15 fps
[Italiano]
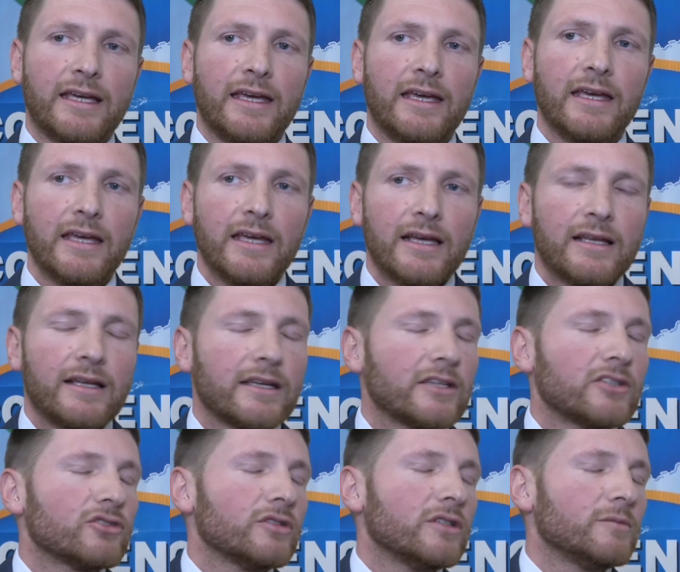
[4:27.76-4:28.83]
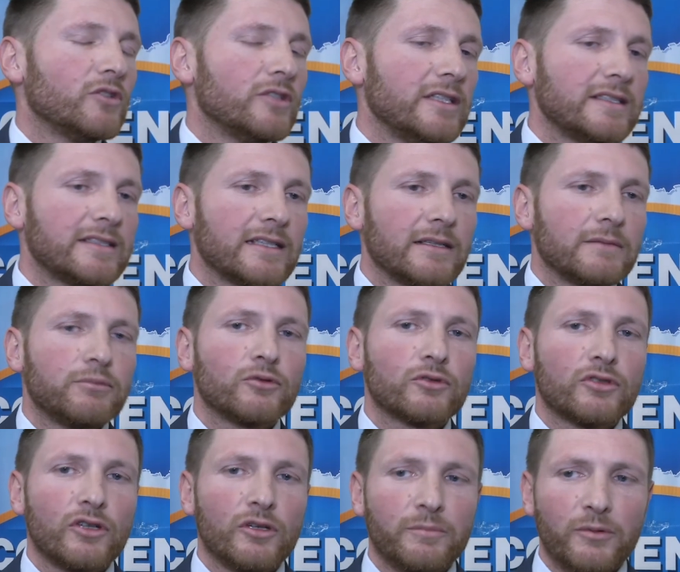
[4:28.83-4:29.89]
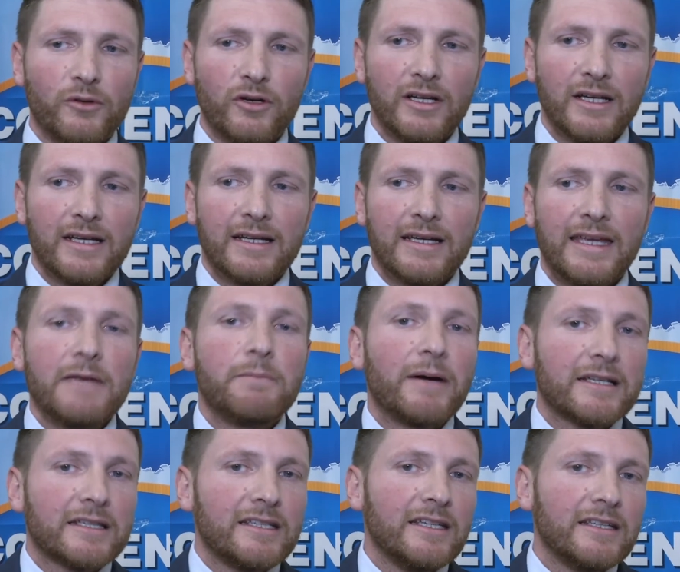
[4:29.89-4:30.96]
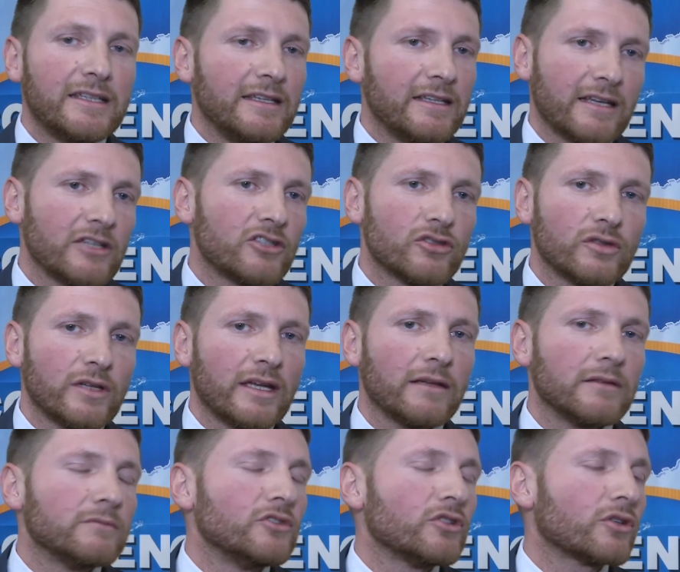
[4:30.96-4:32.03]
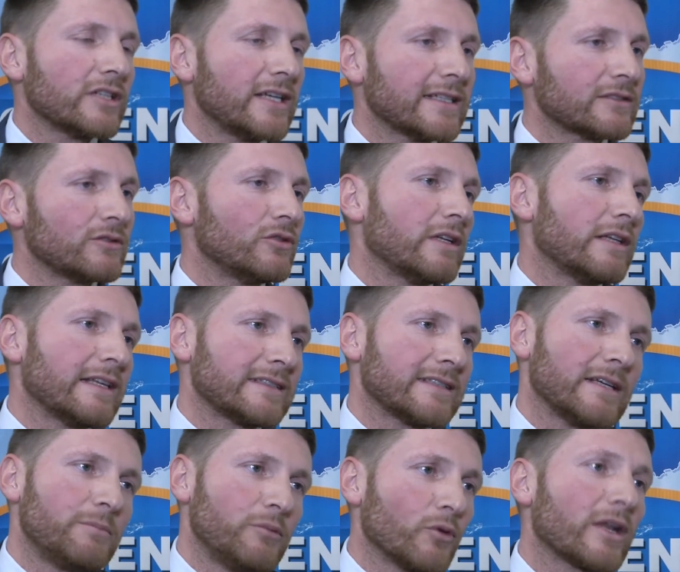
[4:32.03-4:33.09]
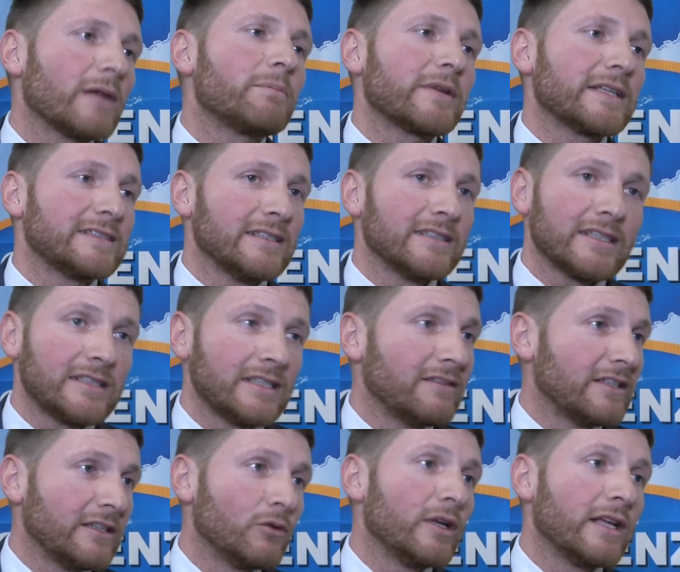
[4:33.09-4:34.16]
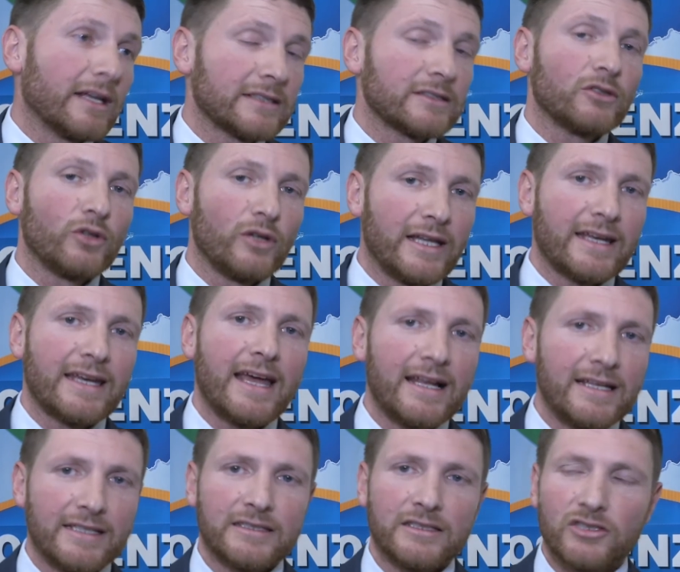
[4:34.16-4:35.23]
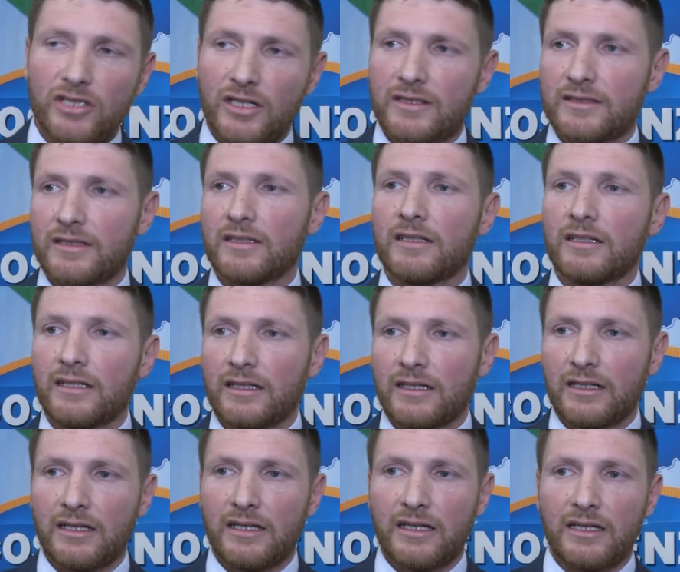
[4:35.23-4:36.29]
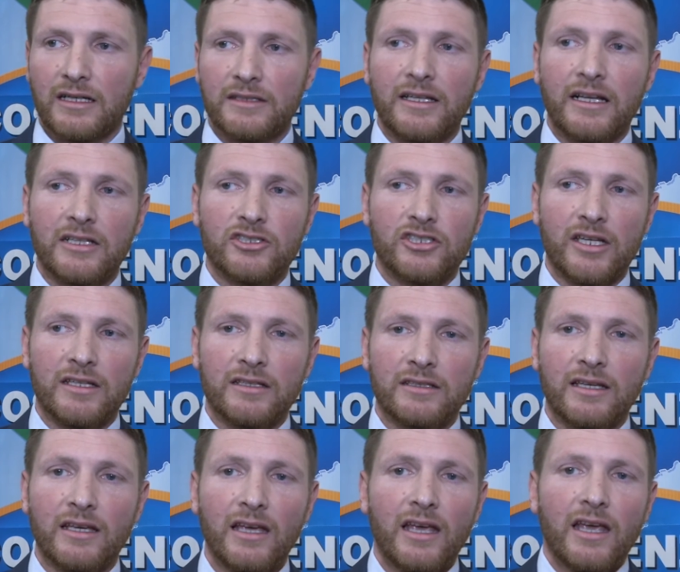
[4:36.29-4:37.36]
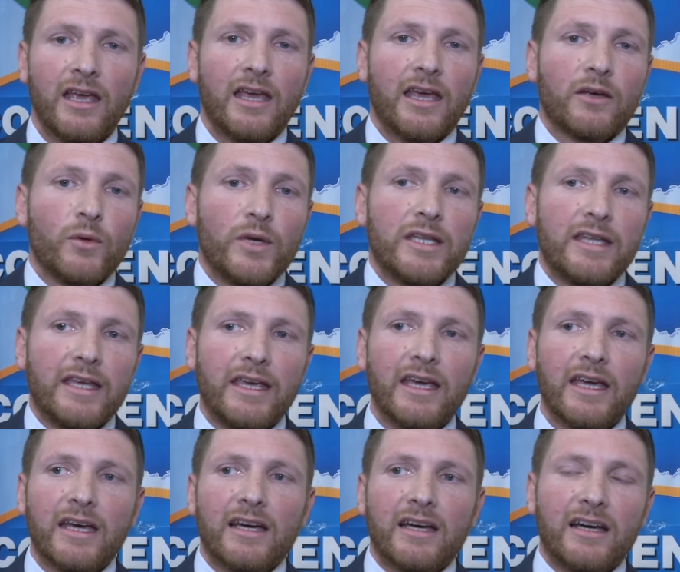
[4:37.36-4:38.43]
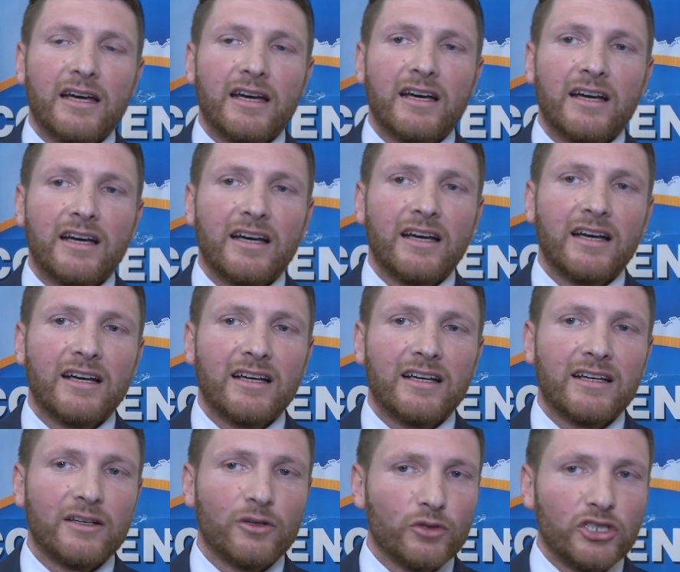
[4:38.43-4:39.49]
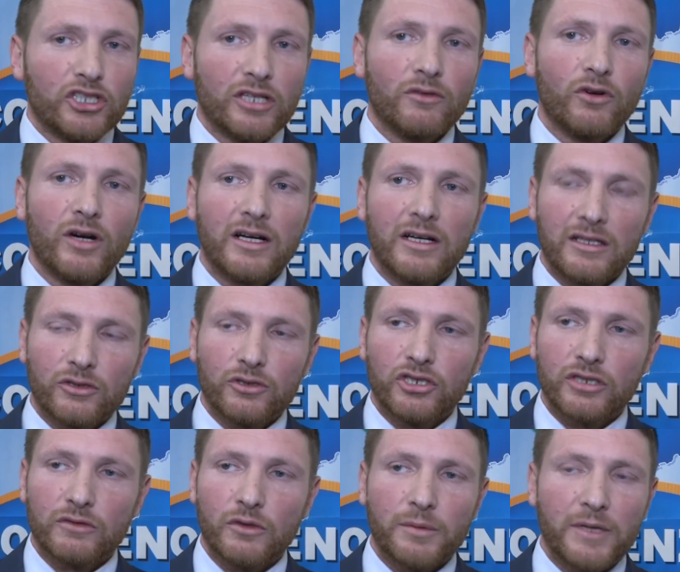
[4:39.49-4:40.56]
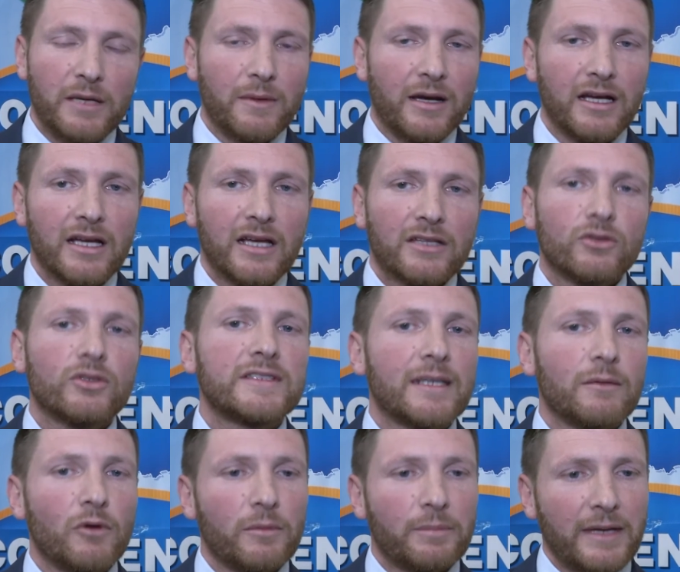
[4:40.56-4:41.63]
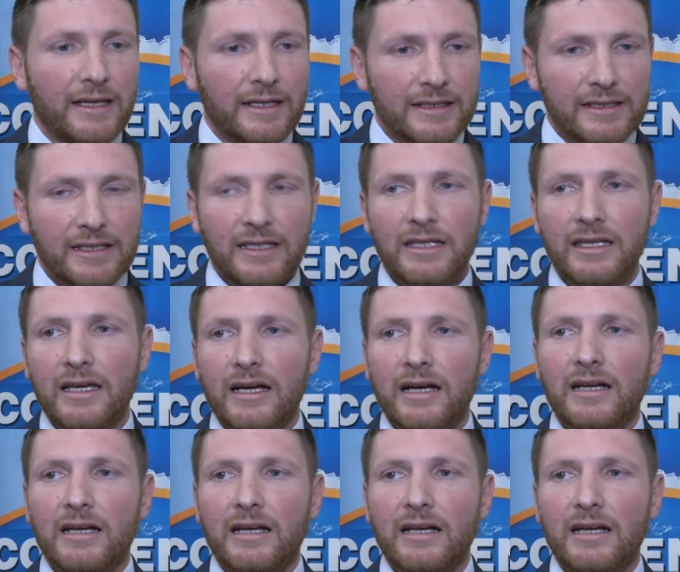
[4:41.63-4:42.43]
che la regione Molise purtroppo i partiti in regione non riescono ad essere più rappresentativi di quelle che sono le reali esigenze del, della gente e quindi eh, lo, dicevo, lo, dicevo, prima, noi siamo aperti,